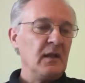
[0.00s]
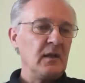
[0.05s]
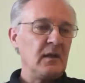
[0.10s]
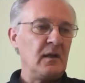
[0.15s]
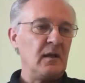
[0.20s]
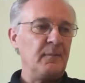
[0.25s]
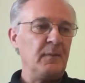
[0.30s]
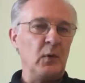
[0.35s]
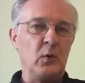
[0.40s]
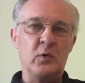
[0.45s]

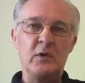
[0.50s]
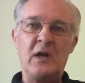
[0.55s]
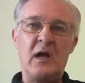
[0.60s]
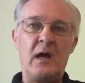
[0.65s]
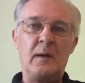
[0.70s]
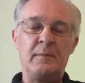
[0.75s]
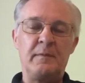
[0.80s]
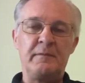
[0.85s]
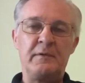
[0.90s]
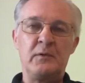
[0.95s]
Ähm, oder
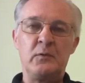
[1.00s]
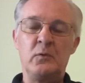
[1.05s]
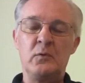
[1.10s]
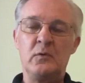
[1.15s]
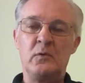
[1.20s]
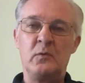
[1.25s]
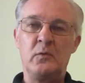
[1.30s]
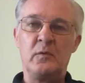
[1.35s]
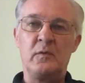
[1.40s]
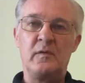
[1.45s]
aber wir
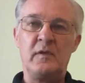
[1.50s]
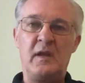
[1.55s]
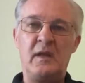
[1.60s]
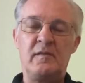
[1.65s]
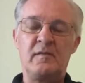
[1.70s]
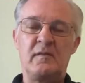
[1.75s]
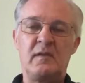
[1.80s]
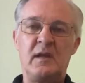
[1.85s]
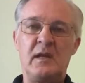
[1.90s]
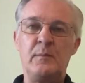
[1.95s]
tun uns
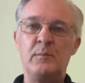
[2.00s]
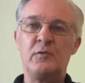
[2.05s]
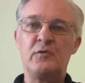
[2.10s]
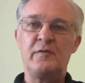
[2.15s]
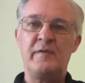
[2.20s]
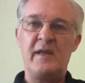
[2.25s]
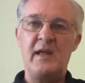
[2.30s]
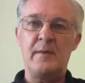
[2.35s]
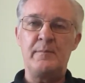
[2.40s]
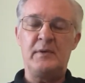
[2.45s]
extrem
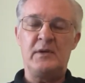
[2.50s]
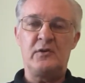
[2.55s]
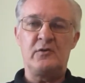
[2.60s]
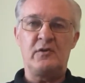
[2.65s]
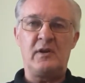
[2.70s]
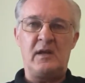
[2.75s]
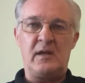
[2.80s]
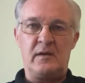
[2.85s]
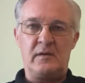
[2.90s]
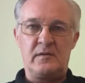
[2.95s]
schwer mit
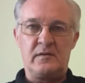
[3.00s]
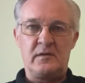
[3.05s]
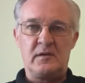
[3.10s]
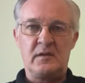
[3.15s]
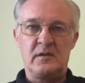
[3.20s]
Change.